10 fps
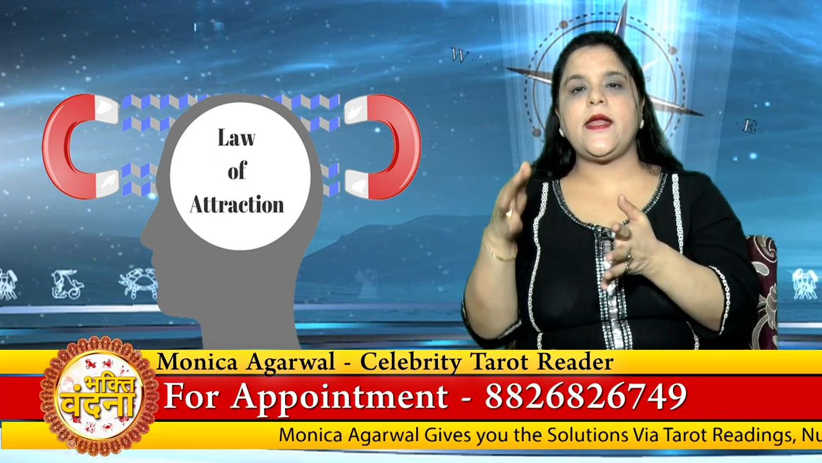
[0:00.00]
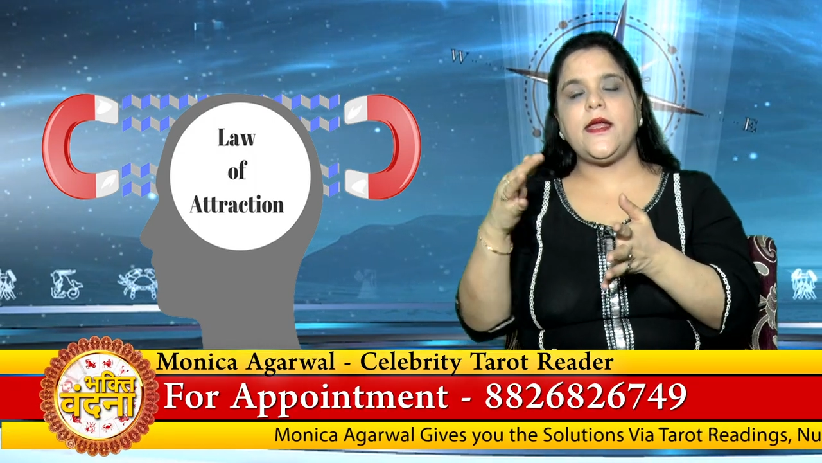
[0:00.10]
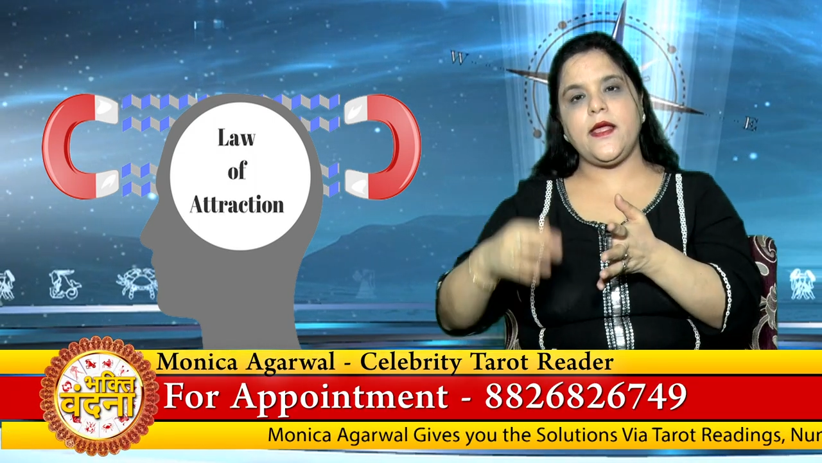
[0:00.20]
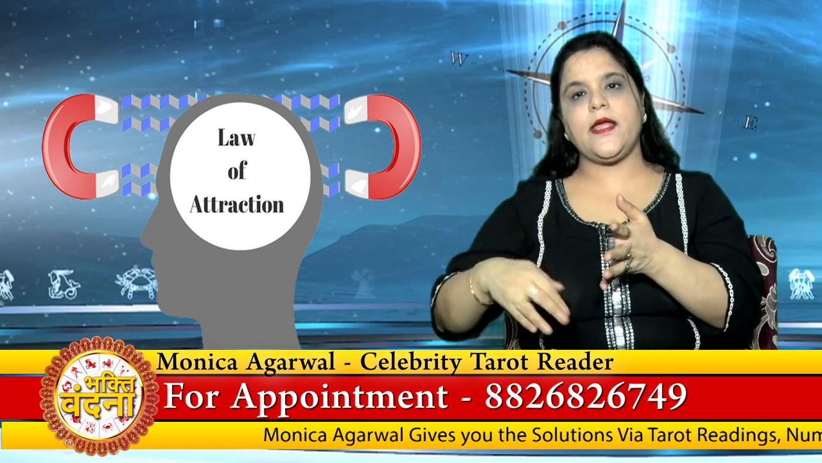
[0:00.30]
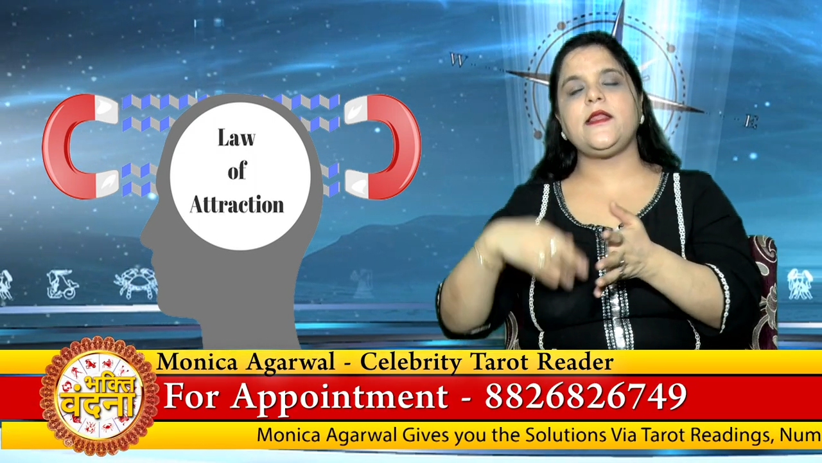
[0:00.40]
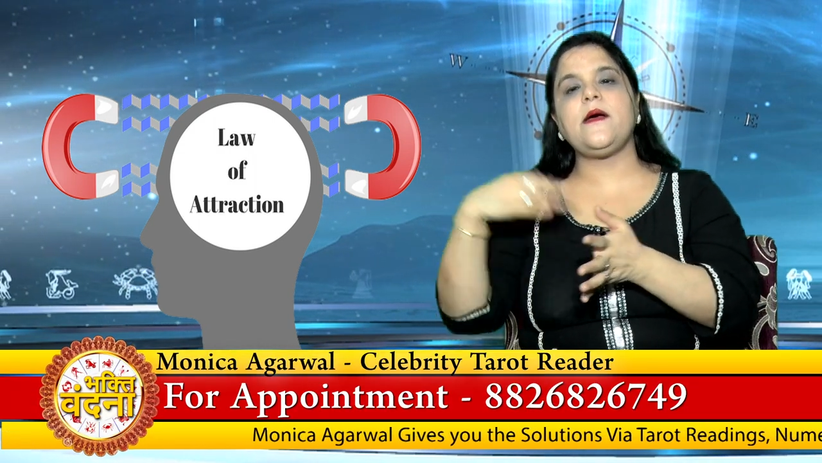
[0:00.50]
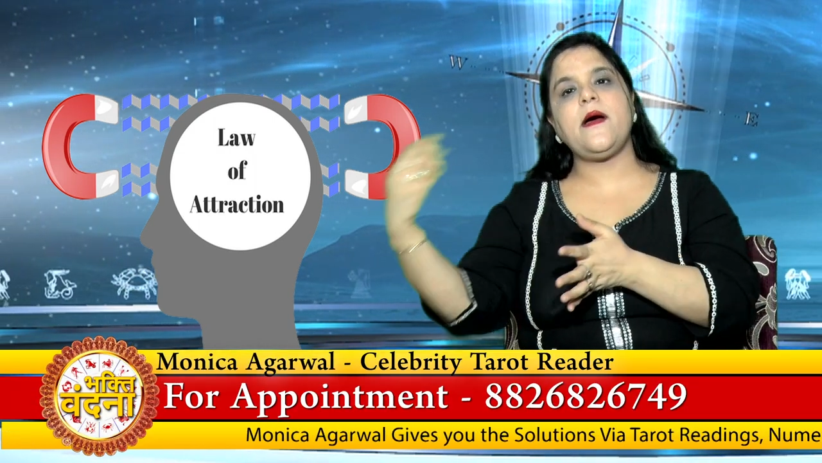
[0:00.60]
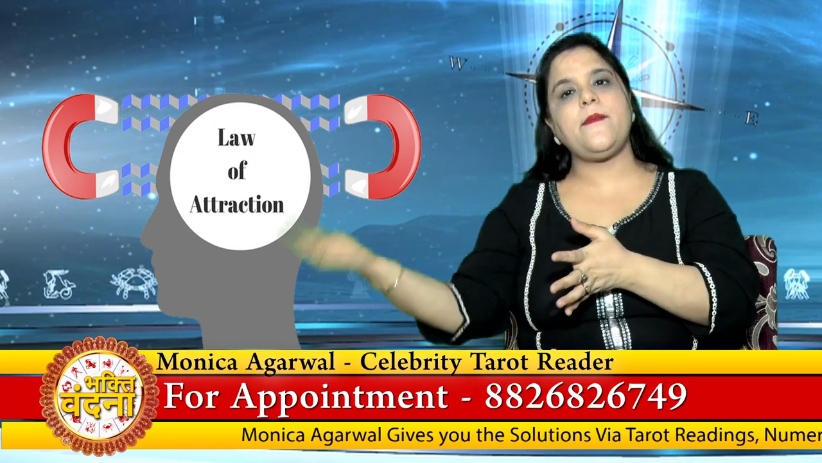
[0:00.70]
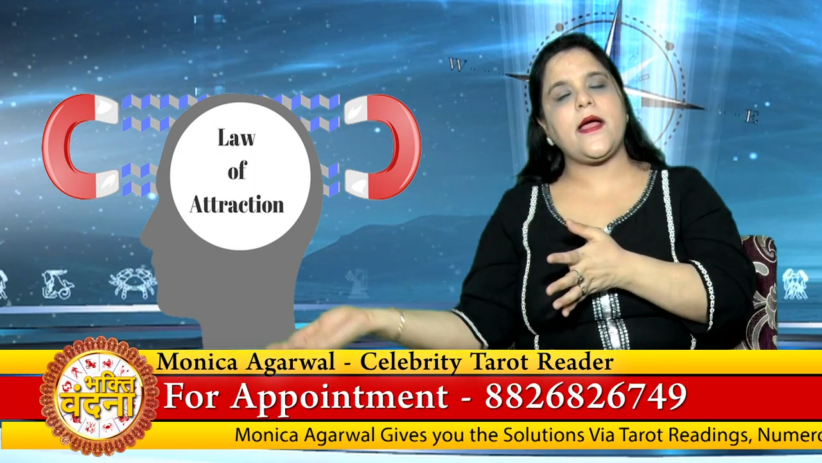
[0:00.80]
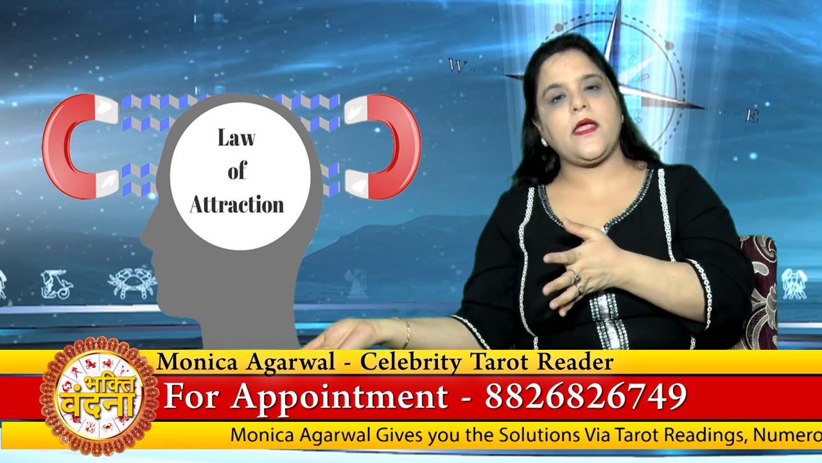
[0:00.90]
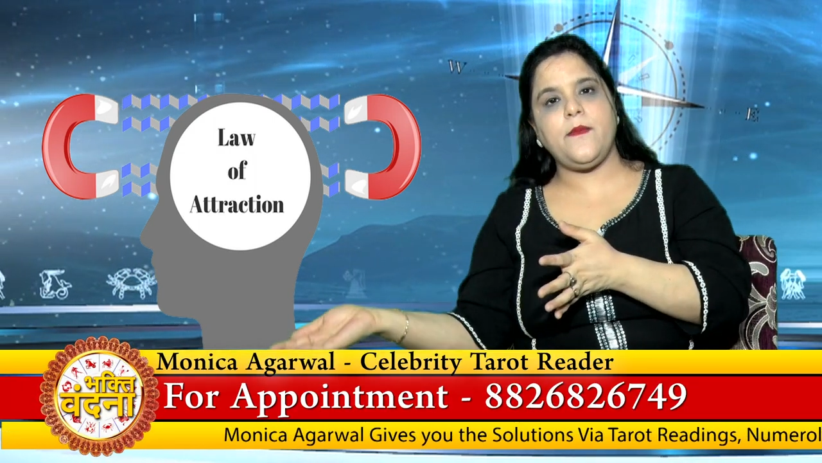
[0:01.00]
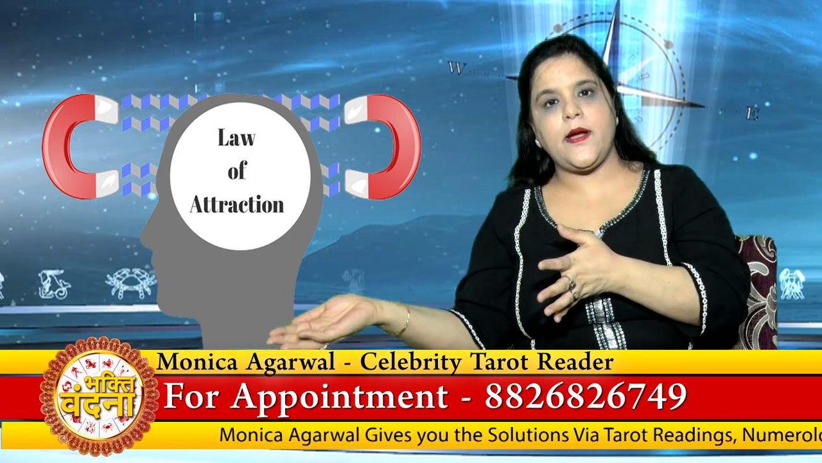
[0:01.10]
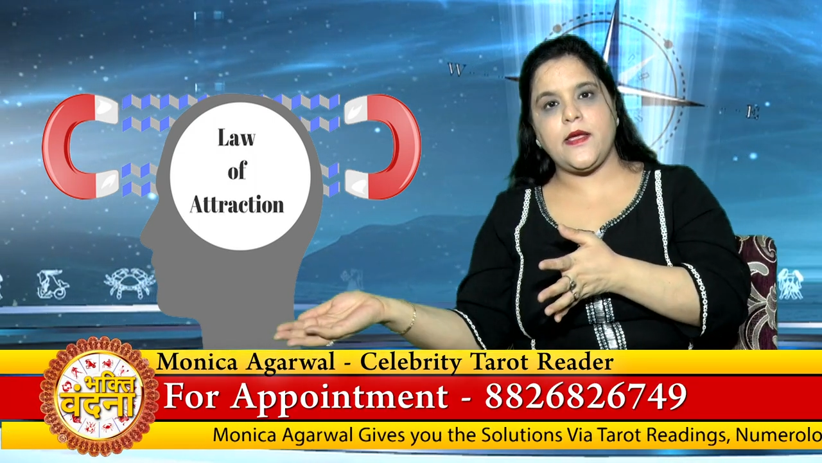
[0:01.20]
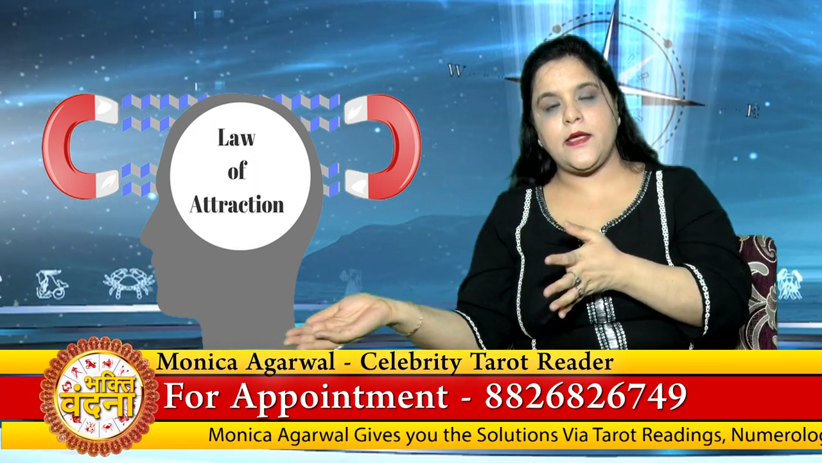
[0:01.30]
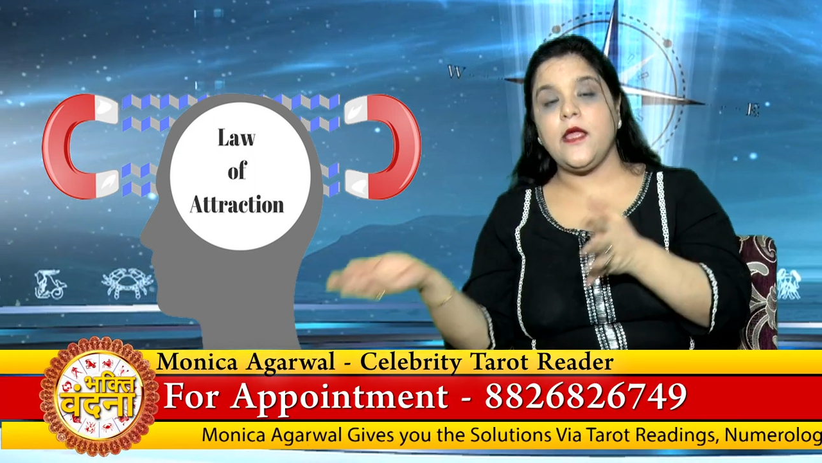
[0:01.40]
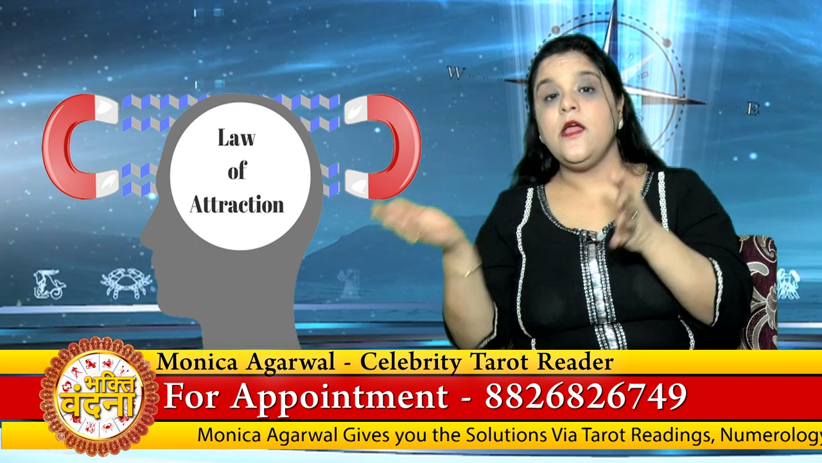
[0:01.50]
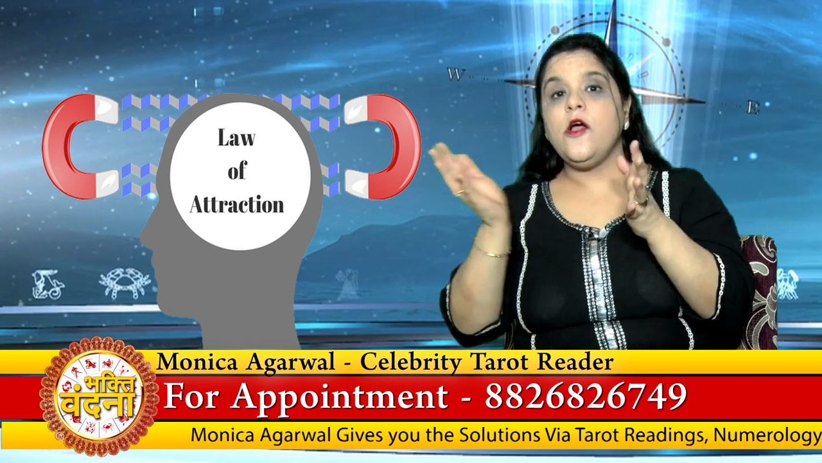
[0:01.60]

आने लगे तब आप आगे बढ़ाइए